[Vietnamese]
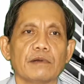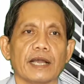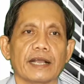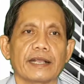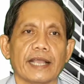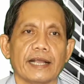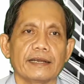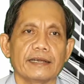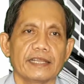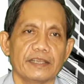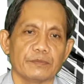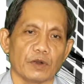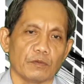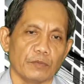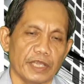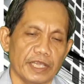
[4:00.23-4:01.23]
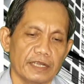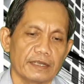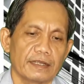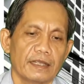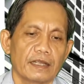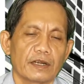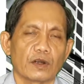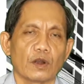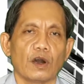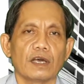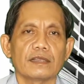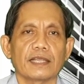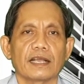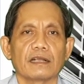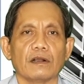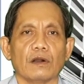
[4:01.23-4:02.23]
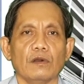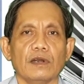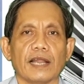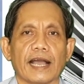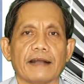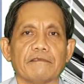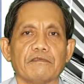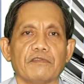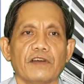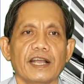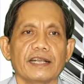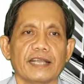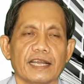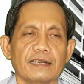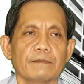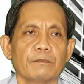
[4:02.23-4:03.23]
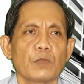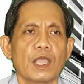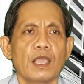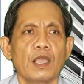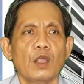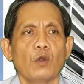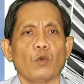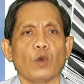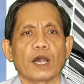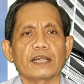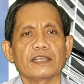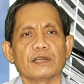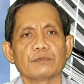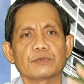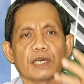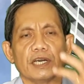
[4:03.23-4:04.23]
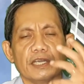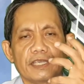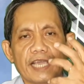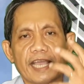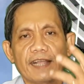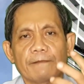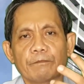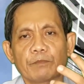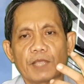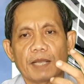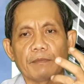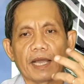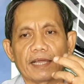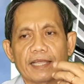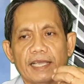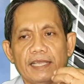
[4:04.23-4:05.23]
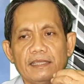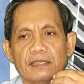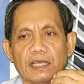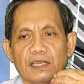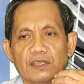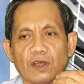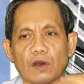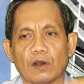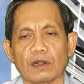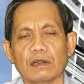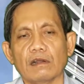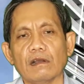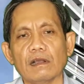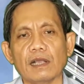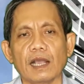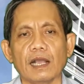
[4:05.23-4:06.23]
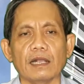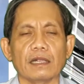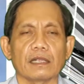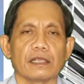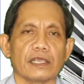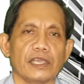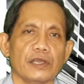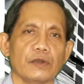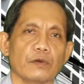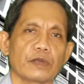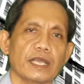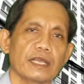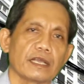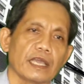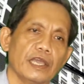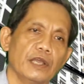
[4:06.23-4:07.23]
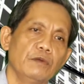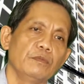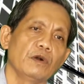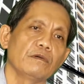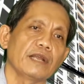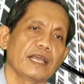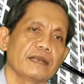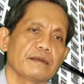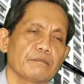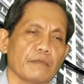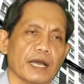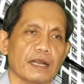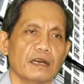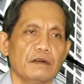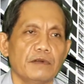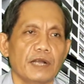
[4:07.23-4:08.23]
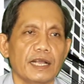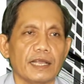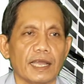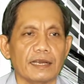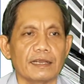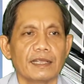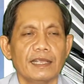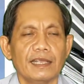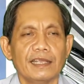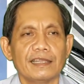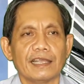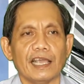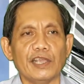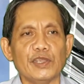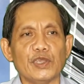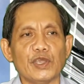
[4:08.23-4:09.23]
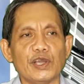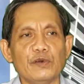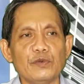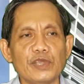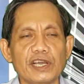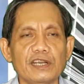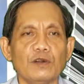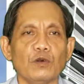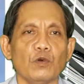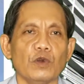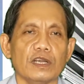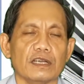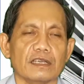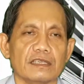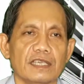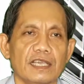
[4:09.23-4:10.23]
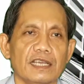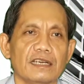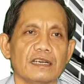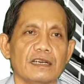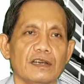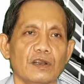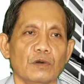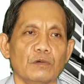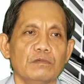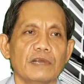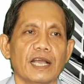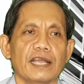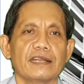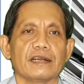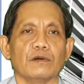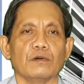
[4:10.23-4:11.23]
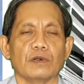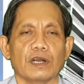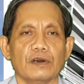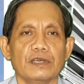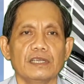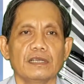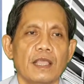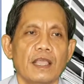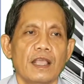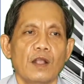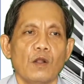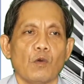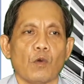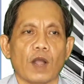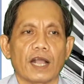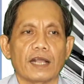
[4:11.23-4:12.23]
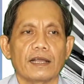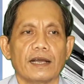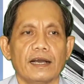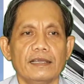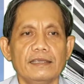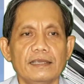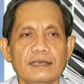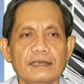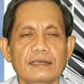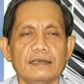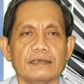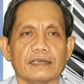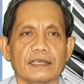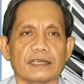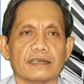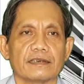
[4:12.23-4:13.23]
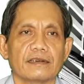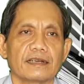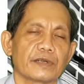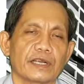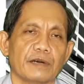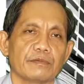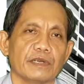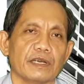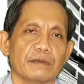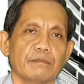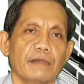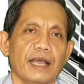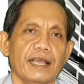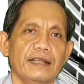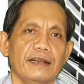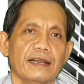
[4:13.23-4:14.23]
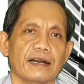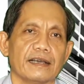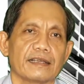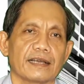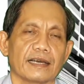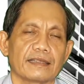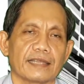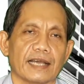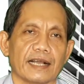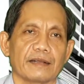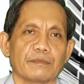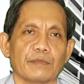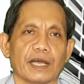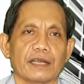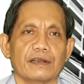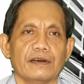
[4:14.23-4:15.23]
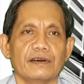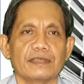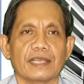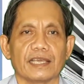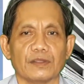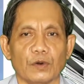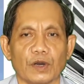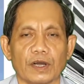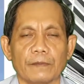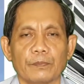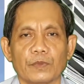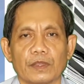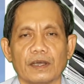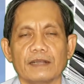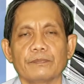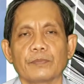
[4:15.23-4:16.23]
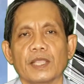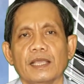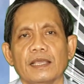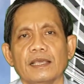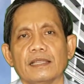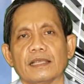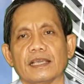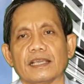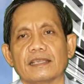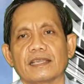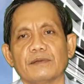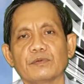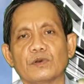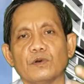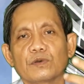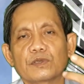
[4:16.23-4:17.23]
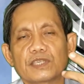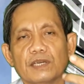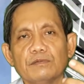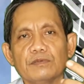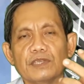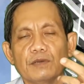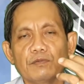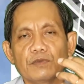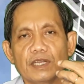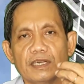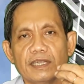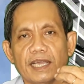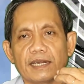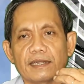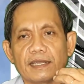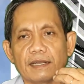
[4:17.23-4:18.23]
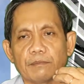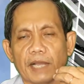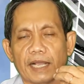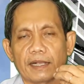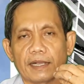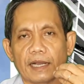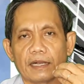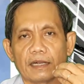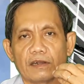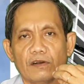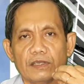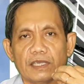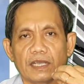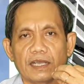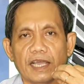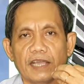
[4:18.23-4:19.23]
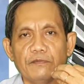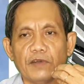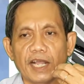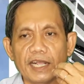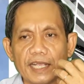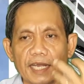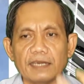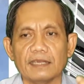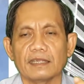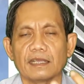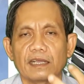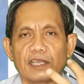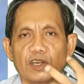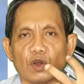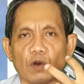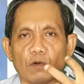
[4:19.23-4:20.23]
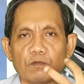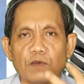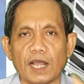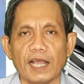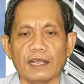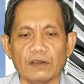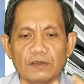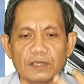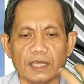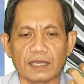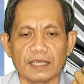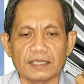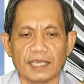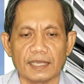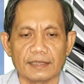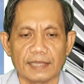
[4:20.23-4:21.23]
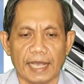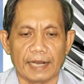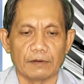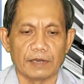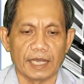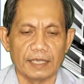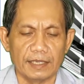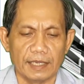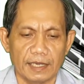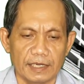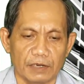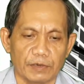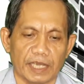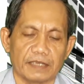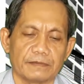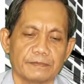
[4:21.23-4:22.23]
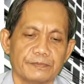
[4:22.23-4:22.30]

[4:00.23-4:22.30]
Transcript: đã cắn đi một miếng đó người ta gọi là phá cách hoặc trong thời trang các bạn thấy thỉnh thoảng có rất nhiều cái kiểu đen mà nó phá cách ý nhiều như quần jean lũng hai đầu gối hoặc ở dưới rìa nó không được mai lợi cẩn thận mà nó đe đua đó thì trong cuộc sống trong kinh doanh các bạn cần có những cái phá cách những cái đột phá có những cái sáng tạo hãy nhớ điều này